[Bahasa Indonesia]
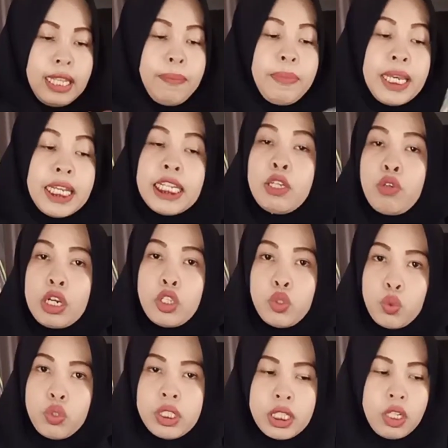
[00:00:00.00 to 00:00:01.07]
tapi ini udah
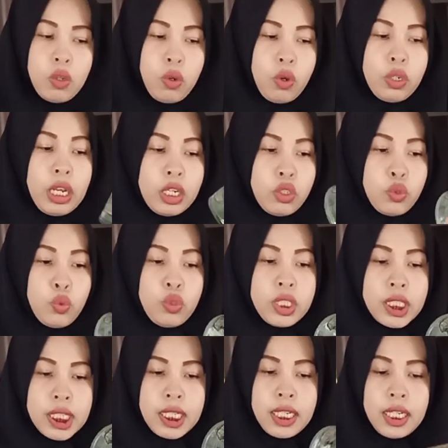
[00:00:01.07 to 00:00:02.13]
dicuci loh udah
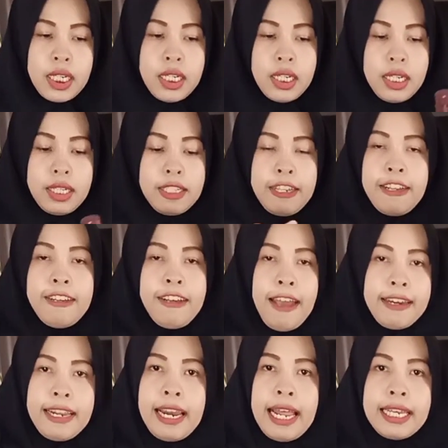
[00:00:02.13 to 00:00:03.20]
dicuci jadi nggak
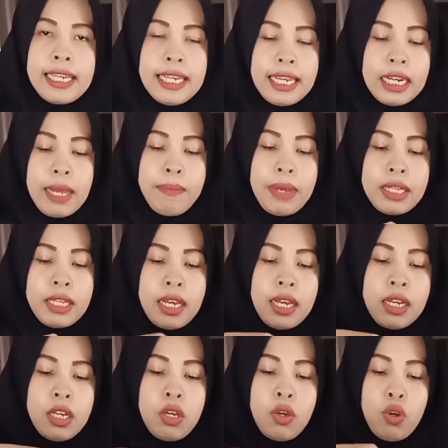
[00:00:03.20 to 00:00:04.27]
ada lagi yang namanya
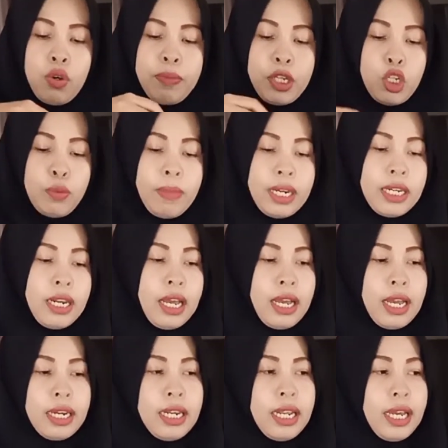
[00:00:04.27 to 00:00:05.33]
oh minuman nggak
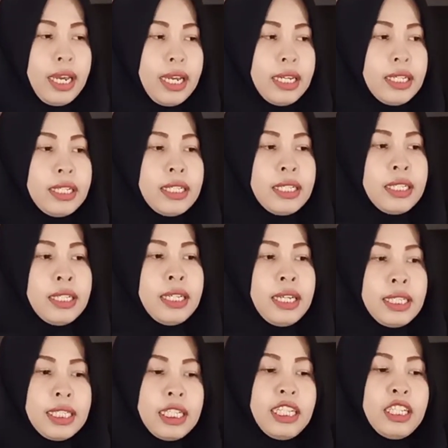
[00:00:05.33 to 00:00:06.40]
ada
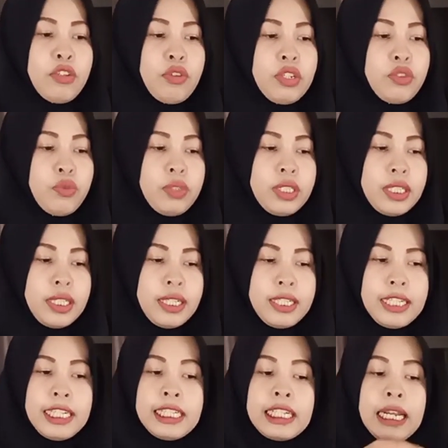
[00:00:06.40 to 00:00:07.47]
jadi dia udah
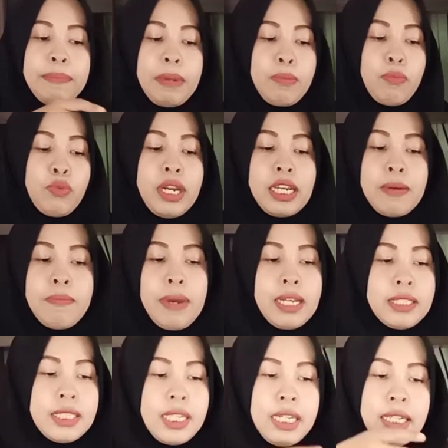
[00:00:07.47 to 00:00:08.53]
dicuci jadi kenapa bonek
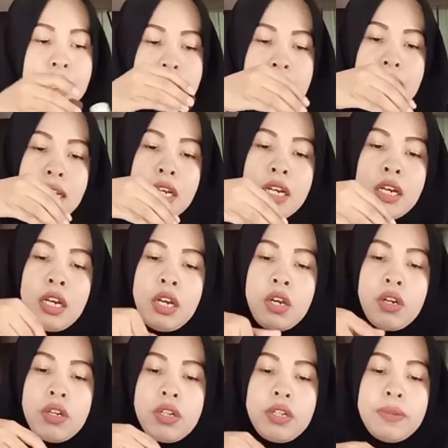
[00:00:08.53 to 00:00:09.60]
kemasin karena
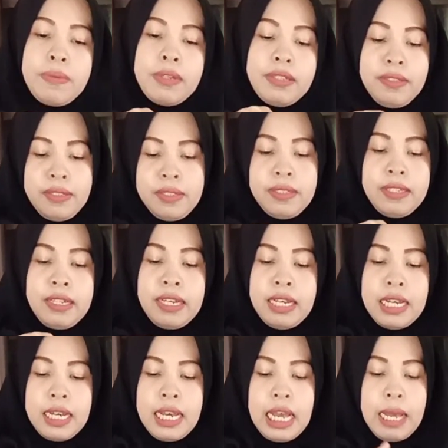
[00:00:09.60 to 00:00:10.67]
uh,
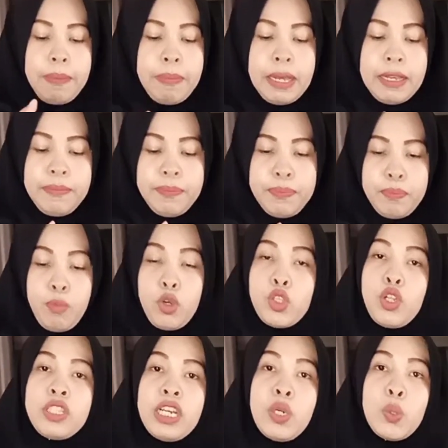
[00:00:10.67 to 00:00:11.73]
apa
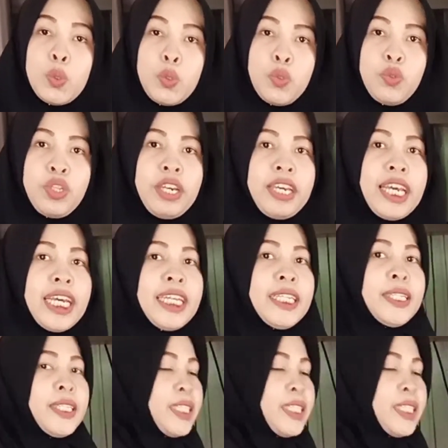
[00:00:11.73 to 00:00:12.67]
botolnya lucu ya ya